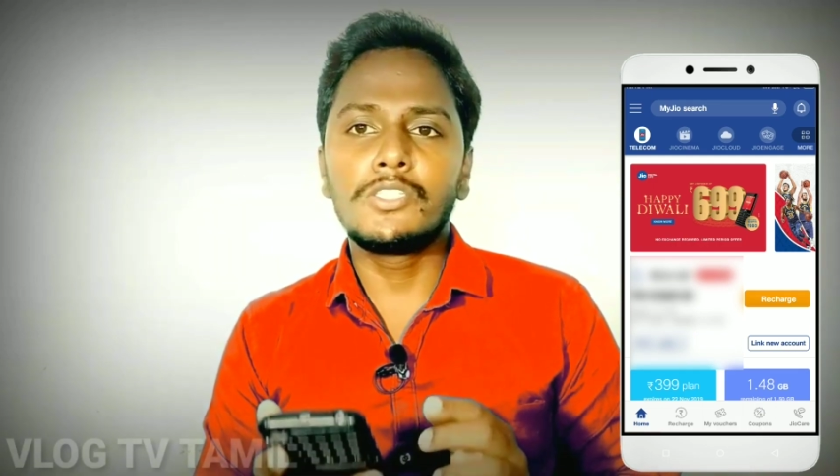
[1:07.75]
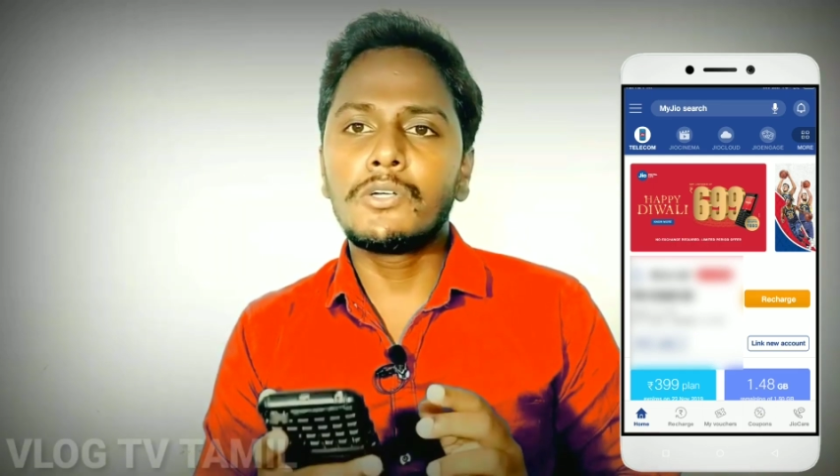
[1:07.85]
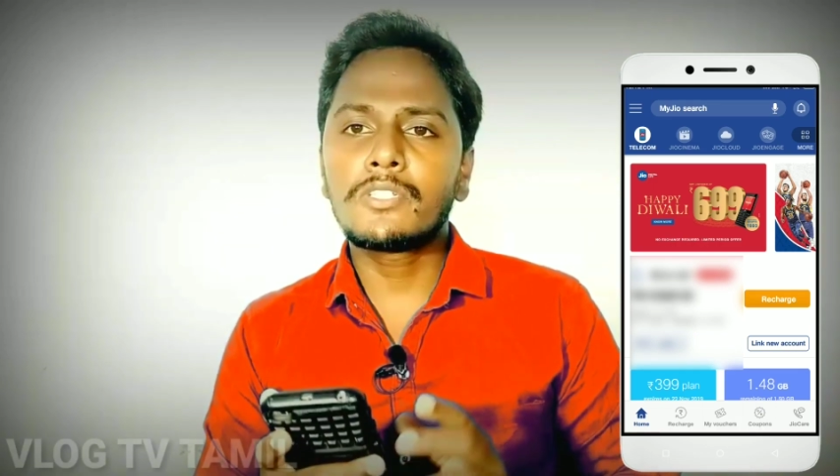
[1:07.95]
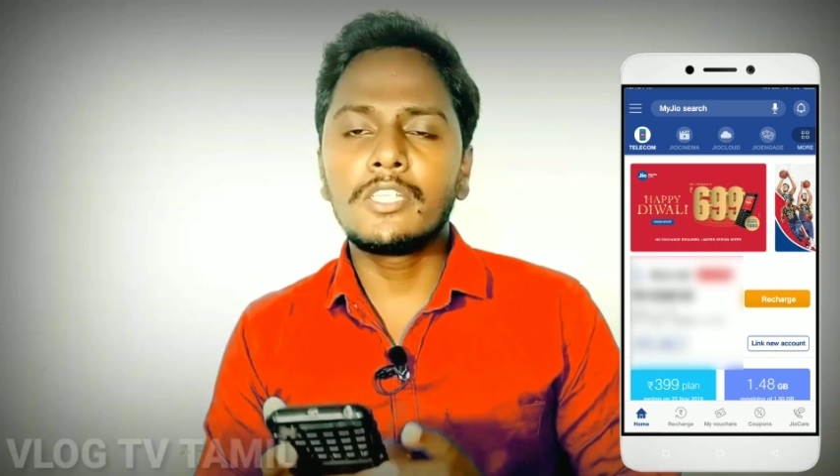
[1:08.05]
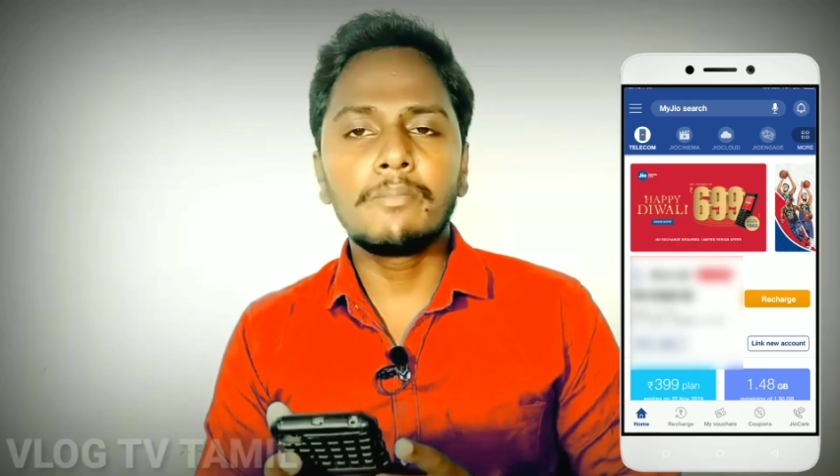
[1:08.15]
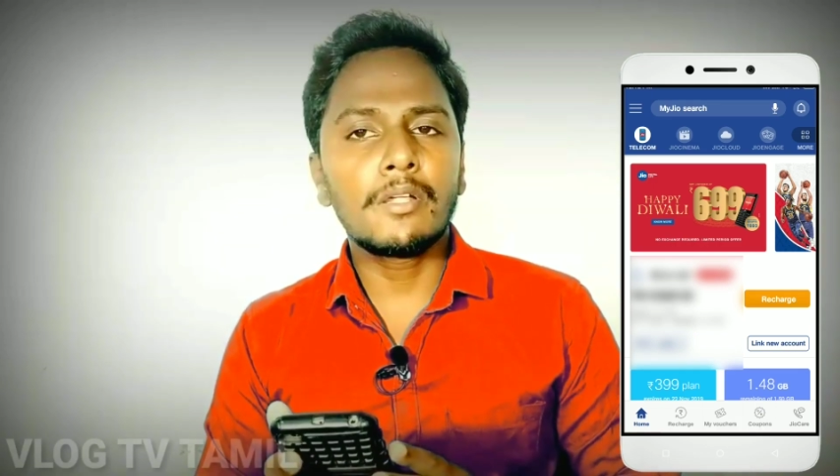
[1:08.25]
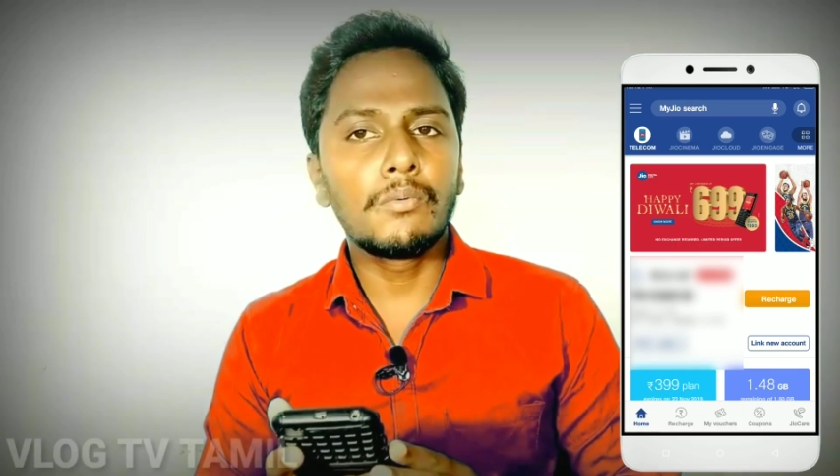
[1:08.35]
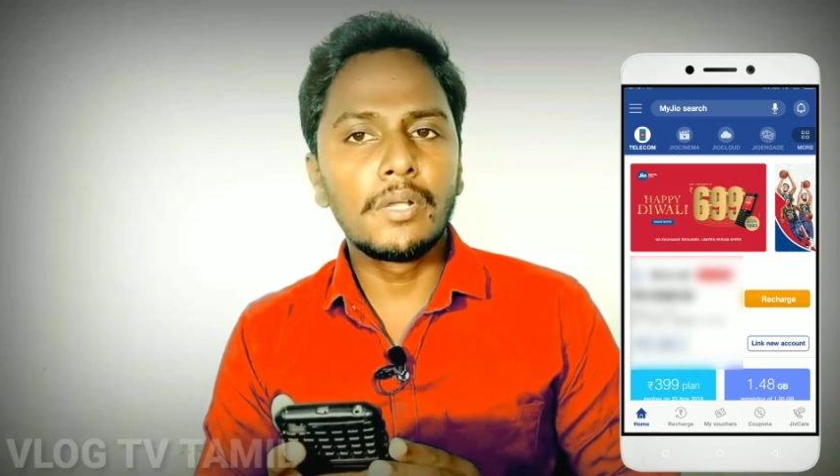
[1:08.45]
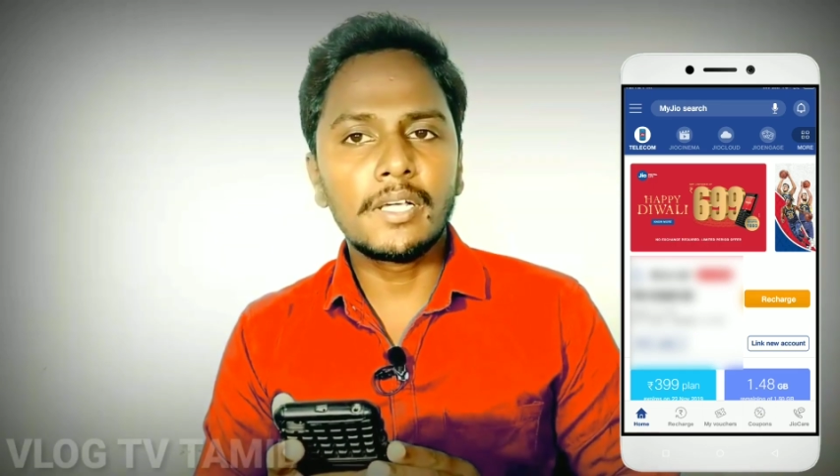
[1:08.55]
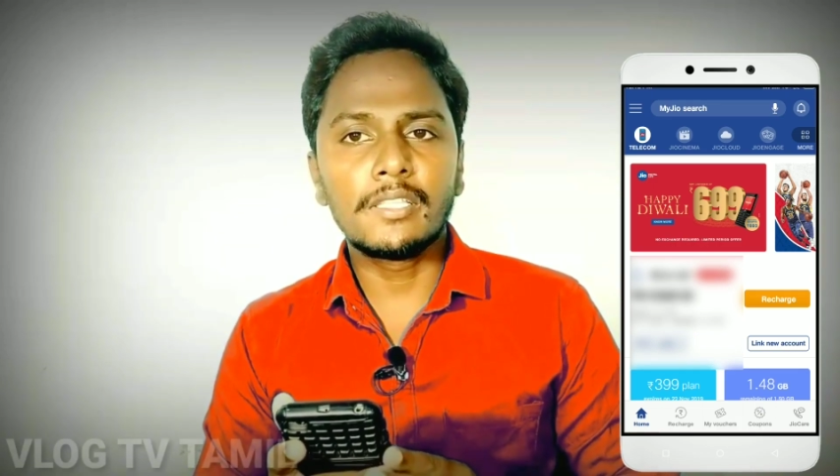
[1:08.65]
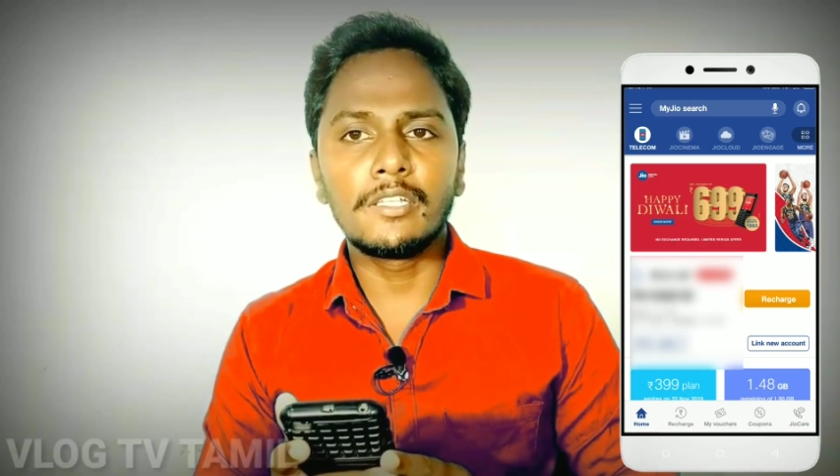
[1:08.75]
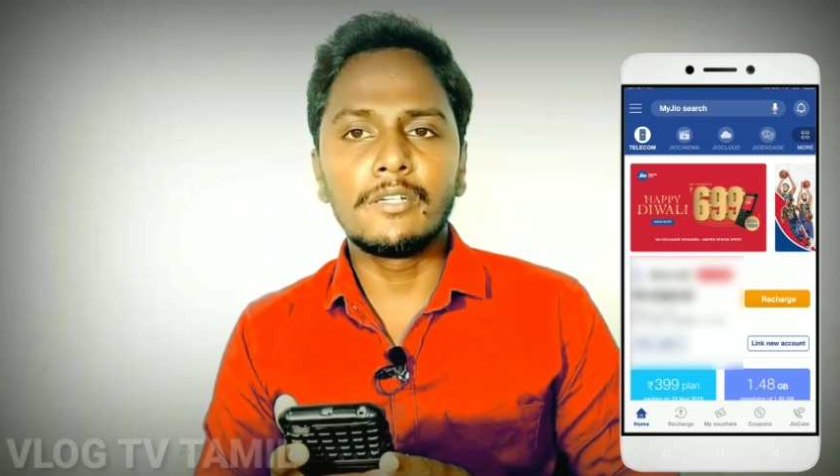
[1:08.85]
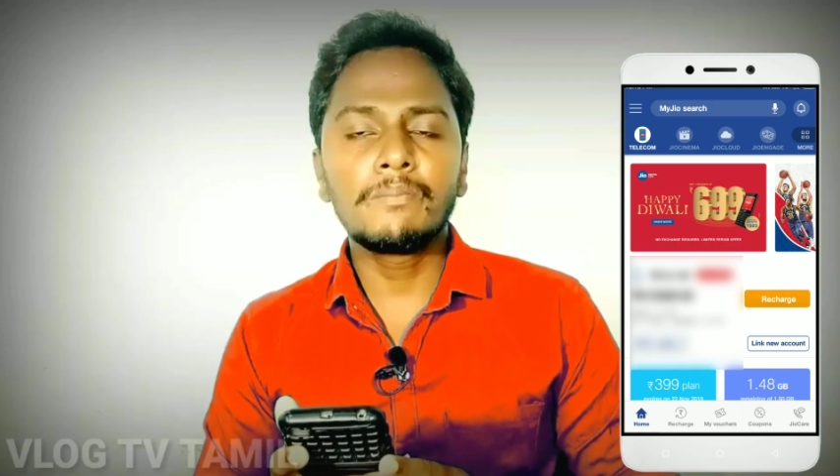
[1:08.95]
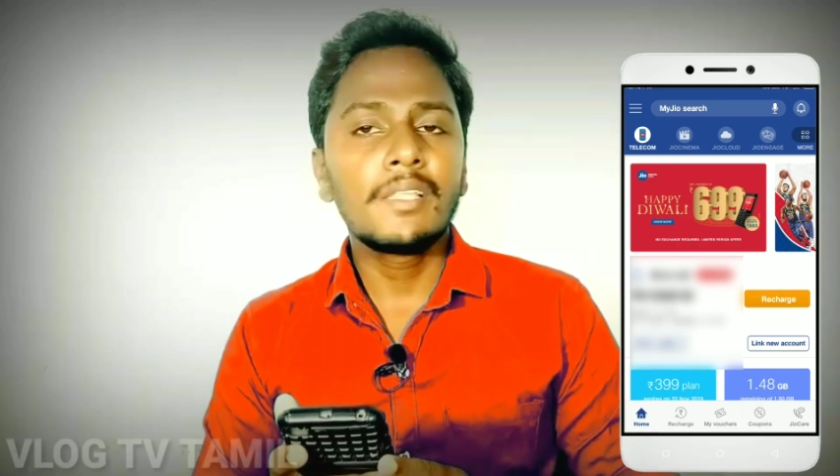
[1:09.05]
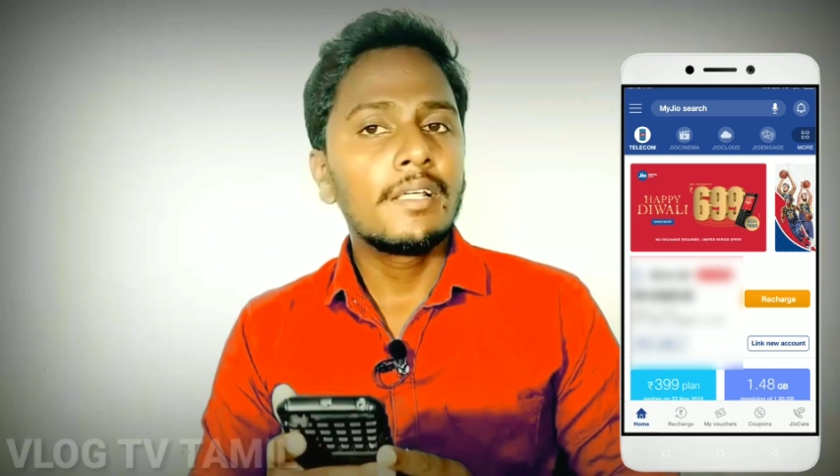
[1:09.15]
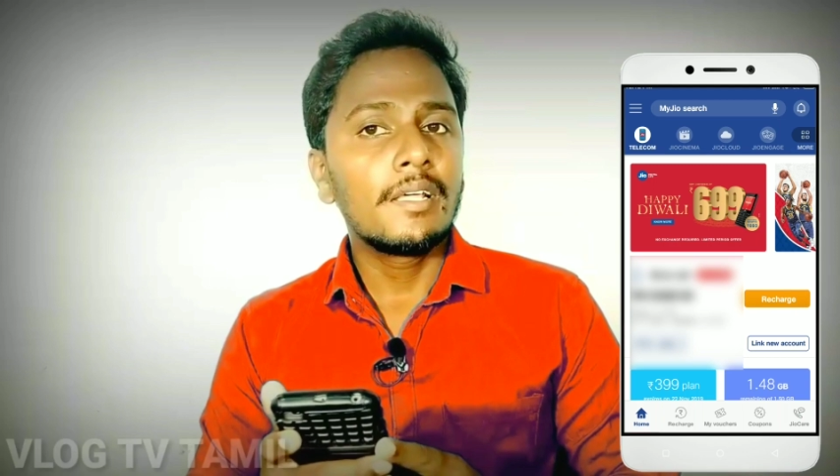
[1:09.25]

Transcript: ஜியோ சினிமானா உங்களுக்கே தெரியும்